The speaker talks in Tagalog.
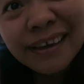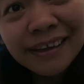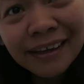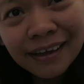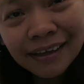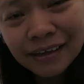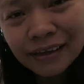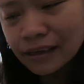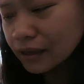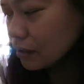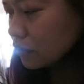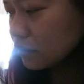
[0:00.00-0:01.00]
na cake.
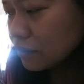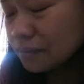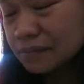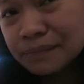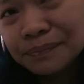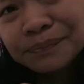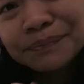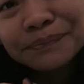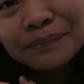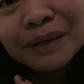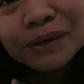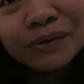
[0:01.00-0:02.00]

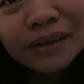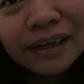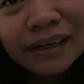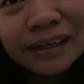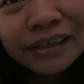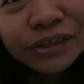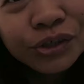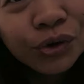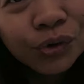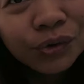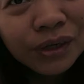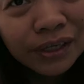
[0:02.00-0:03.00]
Meron nga lang
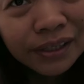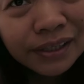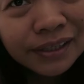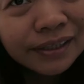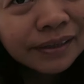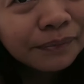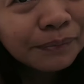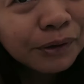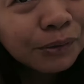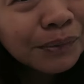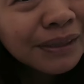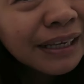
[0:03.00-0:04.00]
chocolate.
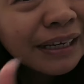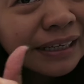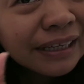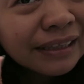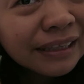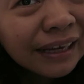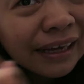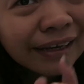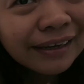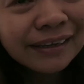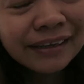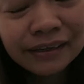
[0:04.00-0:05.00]
Pero madali nang
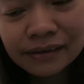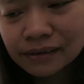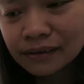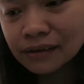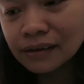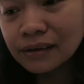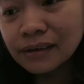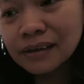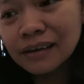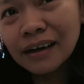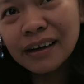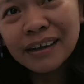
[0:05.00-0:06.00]
tanggalin yan.
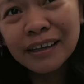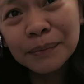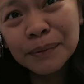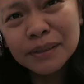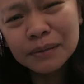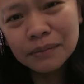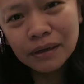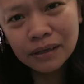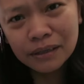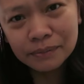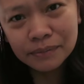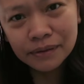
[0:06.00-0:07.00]
Ang hirap kasi
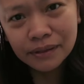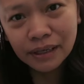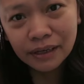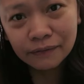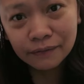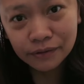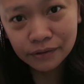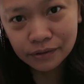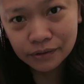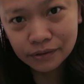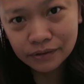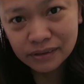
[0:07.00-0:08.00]
maghanap ng cake
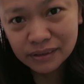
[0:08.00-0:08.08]
for